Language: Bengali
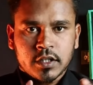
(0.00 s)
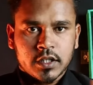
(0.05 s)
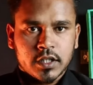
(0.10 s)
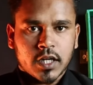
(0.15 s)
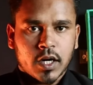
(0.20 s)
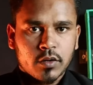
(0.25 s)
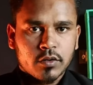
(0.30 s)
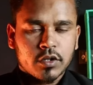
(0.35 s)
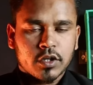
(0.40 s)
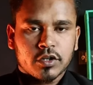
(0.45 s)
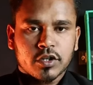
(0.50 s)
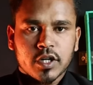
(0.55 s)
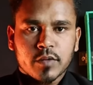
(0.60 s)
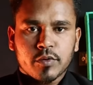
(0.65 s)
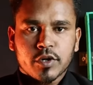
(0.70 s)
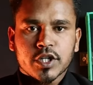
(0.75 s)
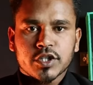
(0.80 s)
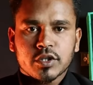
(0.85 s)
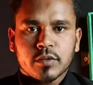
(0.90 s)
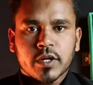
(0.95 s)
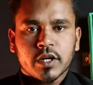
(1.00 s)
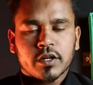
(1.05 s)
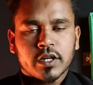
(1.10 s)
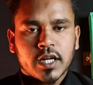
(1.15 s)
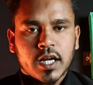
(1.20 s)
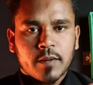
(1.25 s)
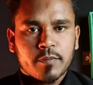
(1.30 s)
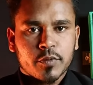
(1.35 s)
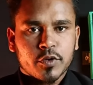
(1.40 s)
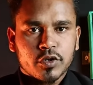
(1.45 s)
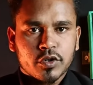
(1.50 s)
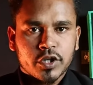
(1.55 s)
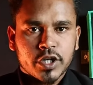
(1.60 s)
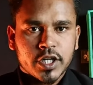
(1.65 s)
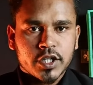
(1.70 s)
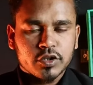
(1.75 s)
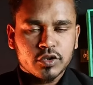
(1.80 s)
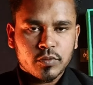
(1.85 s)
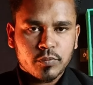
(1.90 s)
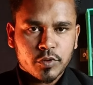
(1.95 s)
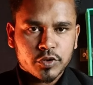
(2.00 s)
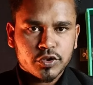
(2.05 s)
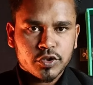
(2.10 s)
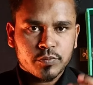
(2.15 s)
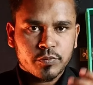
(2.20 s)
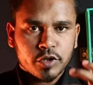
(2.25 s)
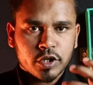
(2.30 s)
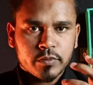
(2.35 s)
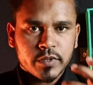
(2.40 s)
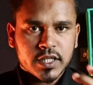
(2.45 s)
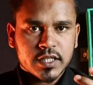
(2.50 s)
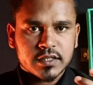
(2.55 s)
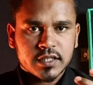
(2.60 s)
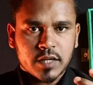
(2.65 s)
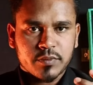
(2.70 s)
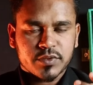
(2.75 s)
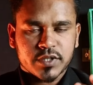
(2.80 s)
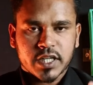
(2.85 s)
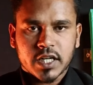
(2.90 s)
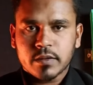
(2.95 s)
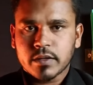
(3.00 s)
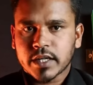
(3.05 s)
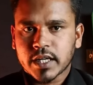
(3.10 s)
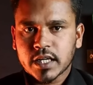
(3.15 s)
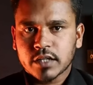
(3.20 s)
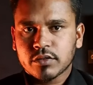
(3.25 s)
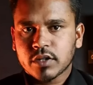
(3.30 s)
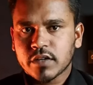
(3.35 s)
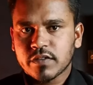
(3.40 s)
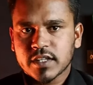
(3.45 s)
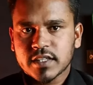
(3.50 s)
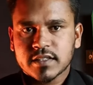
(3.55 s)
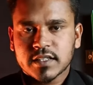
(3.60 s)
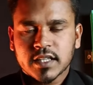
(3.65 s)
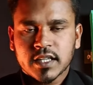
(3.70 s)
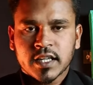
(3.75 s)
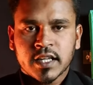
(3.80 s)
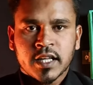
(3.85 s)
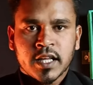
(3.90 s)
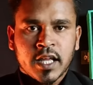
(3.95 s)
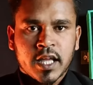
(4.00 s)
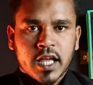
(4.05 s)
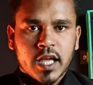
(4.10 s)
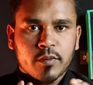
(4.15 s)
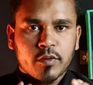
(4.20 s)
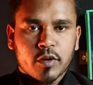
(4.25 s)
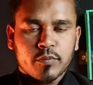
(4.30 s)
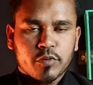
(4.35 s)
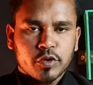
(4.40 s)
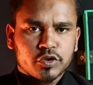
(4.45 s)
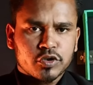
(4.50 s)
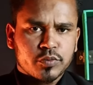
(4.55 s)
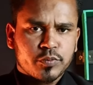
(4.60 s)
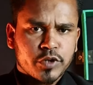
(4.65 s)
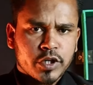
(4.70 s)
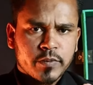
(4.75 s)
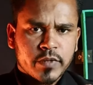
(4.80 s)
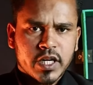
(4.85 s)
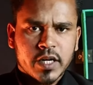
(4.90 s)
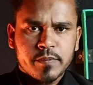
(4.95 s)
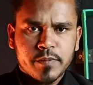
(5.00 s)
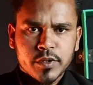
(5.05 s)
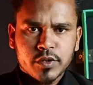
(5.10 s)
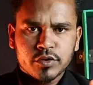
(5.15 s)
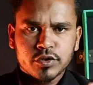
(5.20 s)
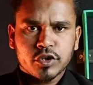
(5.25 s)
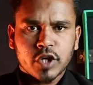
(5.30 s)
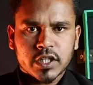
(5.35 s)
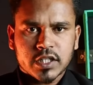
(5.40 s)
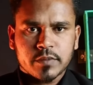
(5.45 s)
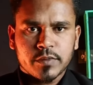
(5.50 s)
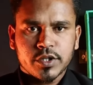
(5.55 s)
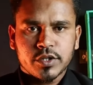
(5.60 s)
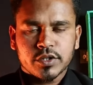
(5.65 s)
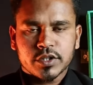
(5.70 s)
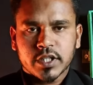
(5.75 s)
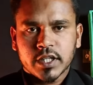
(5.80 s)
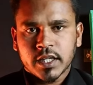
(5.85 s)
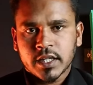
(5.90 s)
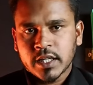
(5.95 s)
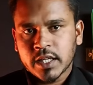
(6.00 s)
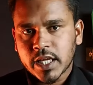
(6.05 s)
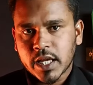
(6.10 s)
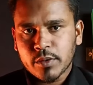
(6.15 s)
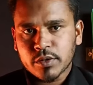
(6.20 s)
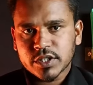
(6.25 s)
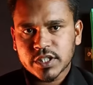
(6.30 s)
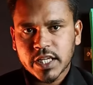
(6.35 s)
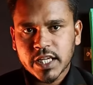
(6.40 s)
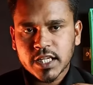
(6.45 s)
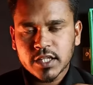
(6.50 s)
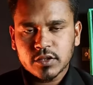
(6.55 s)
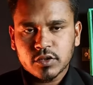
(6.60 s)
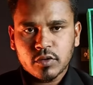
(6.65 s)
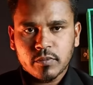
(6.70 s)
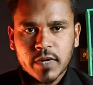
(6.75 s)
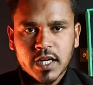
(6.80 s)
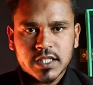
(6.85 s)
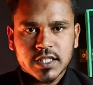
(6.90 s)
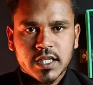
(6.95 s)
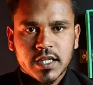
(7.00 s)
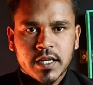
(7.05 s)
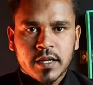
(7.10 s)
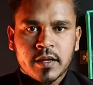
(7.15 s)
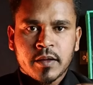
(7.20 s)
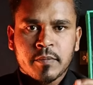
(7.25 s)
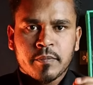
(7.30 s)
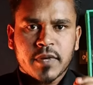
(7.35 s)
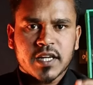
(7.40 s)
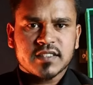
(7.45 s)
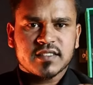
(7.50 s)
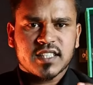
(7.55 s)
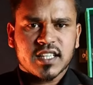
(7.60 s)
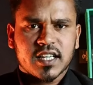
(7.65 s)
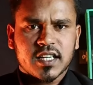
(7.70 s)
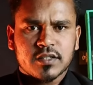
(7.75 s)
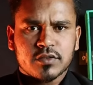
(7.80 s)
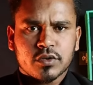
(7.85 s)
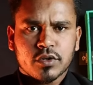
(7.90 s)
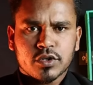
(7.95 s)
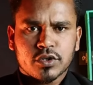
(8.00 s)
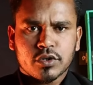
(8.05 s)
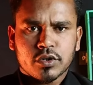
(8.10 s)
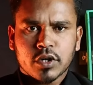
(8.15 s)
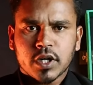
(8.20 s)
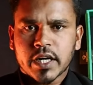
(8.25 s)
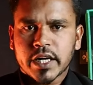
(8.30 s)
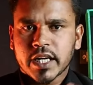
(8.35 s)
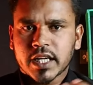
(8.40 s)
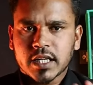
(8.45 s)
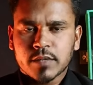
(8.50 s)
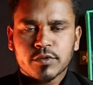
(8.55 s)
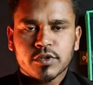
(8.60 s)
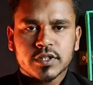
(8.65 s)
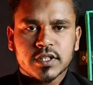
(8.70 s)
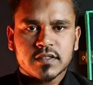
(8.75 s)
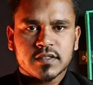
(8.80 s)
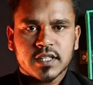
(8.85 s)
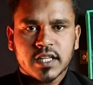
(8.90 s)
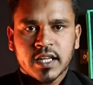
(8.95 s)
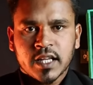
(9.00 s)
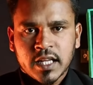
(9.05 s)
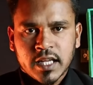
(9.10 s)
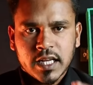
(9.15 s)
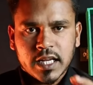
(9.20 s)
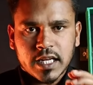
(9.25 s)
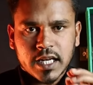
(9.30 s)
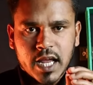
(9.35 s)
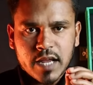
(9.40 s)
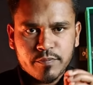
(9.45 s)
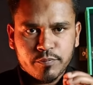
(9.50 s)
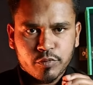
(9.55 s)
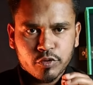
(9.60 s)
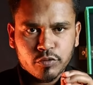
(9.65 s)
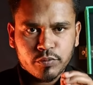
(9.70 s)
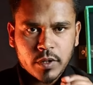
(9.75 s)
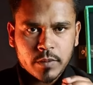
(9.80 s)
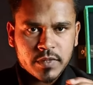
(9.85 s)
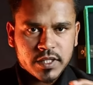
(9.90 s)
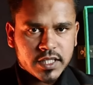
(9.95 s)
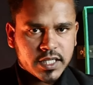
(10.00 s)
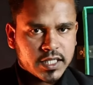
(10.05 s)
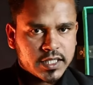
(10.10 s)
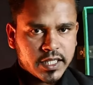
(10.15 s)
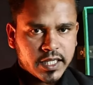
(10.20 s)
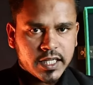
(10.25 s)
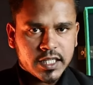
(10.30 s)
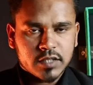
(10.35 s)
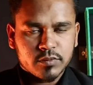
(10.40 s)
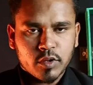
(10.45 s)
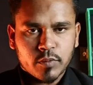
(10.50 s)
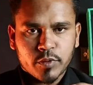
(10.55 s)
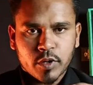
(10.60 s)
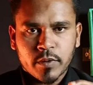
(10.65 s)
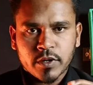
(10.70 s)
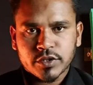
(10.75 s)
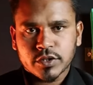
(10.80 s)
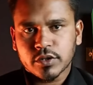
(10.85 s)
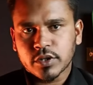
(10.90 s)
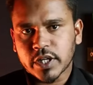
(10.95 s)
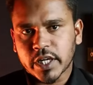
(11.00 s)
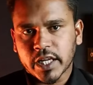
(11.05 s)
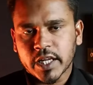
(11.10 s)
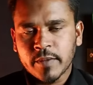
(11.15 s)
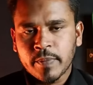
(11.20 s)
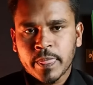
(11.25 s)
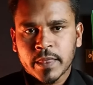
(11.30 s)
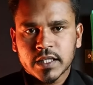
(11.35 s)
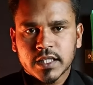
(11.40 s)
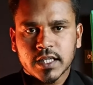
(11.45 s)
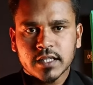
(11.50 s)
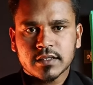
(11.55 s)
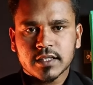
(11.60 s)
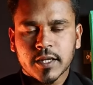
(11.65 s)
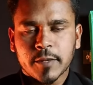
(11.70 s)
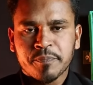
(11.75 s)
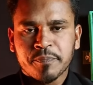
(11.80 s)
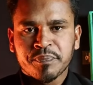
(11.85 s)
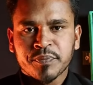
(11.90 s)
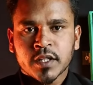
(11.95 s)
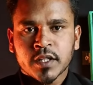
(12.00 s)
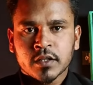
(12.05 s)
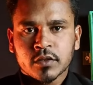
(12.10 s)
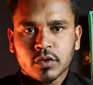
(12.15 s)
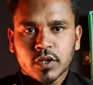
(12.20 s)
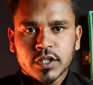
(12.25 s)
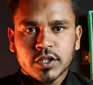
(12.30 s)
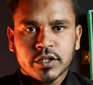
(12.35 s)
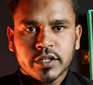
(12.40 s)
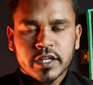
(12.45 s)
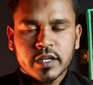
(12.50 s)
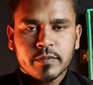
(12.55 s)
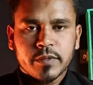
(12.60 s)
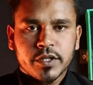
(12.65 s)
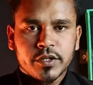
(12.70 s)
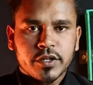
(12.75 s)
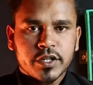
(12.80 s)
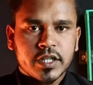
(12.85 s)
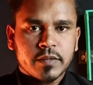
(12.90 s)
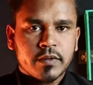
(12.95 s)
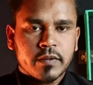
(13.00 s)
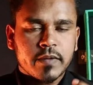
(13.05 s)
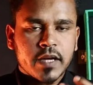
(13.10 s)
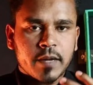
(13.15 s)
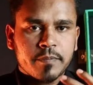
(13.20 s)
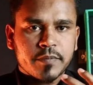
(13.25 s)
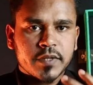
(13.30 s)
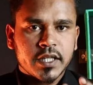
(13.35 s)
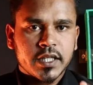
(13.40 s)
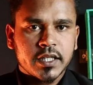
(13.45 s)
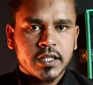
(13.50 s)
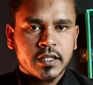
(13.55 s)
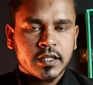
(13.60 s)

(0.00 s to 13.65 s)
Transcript: ডাউনলোড করে ভয়েস ওভার করে আপলোড করে কিন্তু প্রচুর পরিমাণের সাবস্ক্রাইবার গেন করে ফেলেছে এবং প্রচুর পরিমাণে ভিউজও আসে ভিডিওতে এবং সে কিন্তু মাসে পাঁচ থেকে ছয়শো ডলার ইনকাম করতেছে লাইভ প্রুফ আপনাদেরকে দেখিয়ে দেবো প্রমাণ সহকারে ঠিক আছে তো এই ধরনের ভিডিও কীভাবে আপনি